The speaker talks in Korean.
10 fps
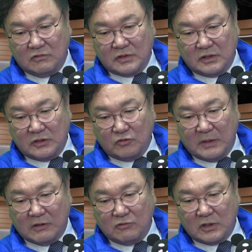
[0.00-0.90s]
정기 좀
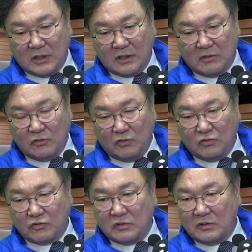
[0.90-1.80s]
바꾸라라고
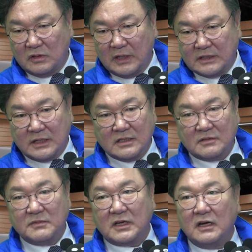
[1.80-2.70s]
요구를 했지
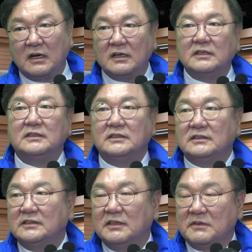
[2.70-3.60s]
않습니까?
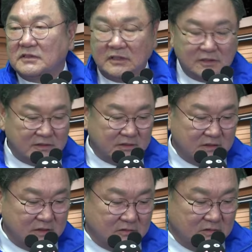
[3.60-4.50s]
근데 뭐 전혀
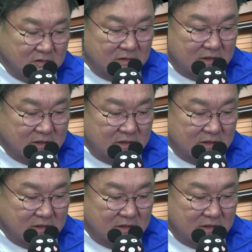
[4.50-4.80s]
들으려고